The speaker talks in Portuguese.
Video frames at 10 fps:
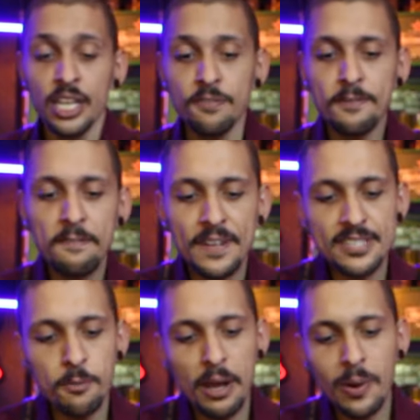E vai
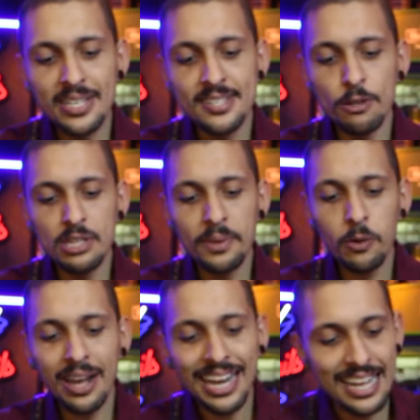fazer uma guarnição também
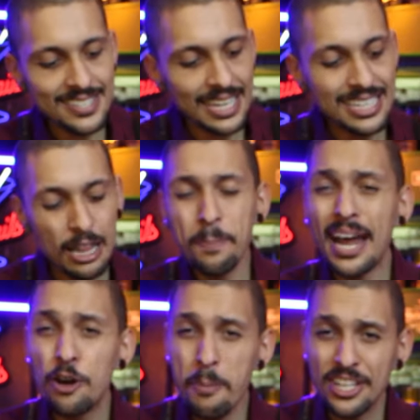com a casca dela
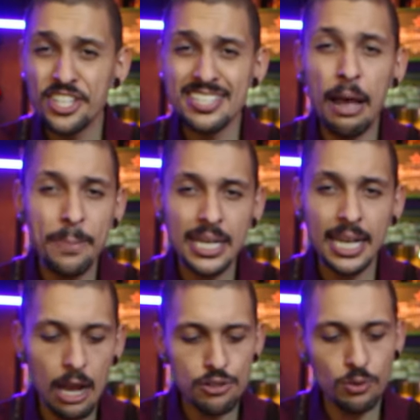para aromatizar bem
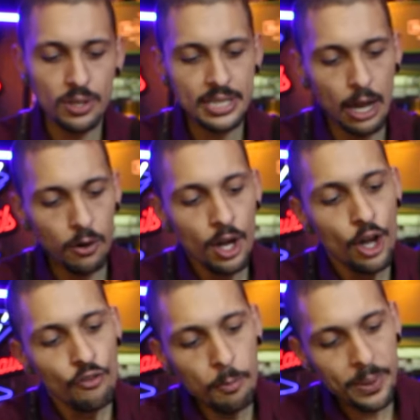legal esse coquetel.
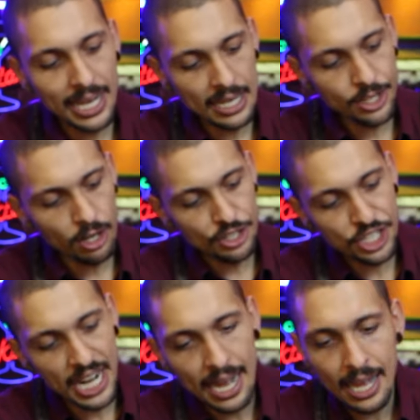Vamos pegar aqui, ó,
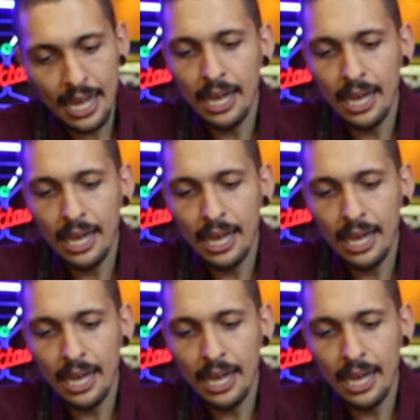tirar